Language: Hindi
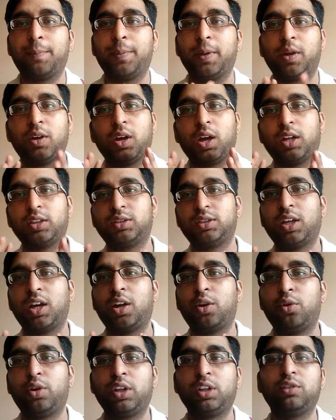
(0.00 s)
आप एक
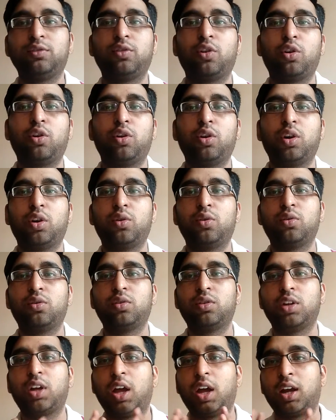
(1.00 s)
अच्छा रूटीन फॉलो करो
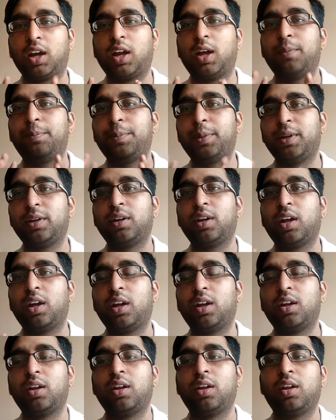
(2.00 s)
खाना पीना
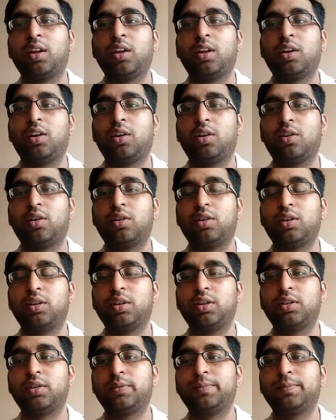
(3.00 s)
और